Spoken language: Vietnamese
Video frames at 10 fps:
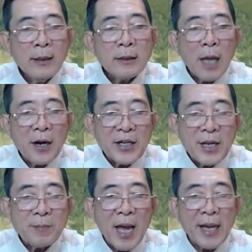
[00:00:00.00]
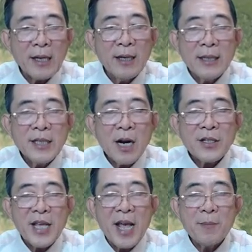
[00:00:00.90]
Thời điểm này rất
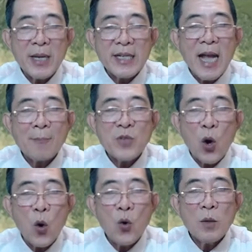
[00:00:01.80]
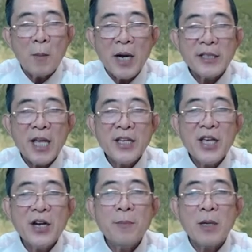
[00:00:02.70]
dễ bị cám dỗ bởi thế
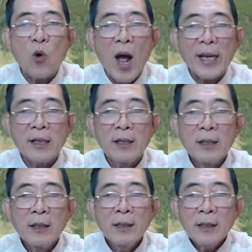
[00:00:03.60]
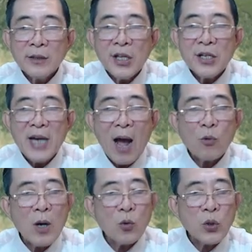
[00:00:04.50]
giới bên ngoài. Thiên đạo
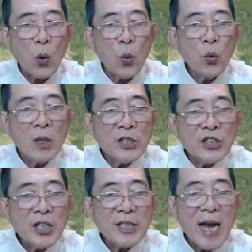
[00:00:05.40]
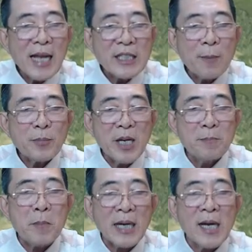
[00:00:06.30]
lâu chủ sinh ra chấp
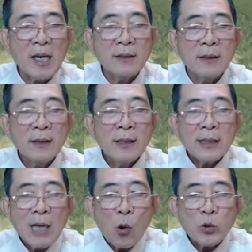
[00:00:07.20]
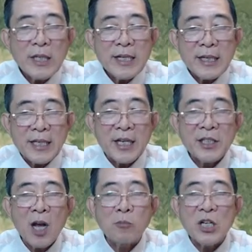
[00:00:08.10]
niệm mạnh lên. Đầu tiên là nhịn
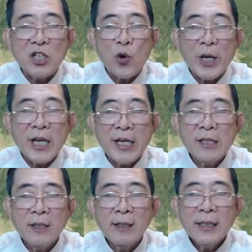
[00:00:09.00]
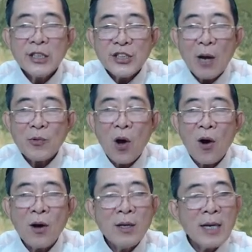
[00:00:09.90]
không được luyện khí, sau
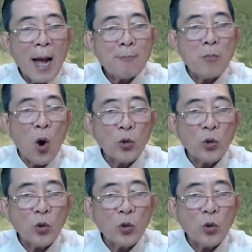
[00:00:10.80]
đó hâm mộ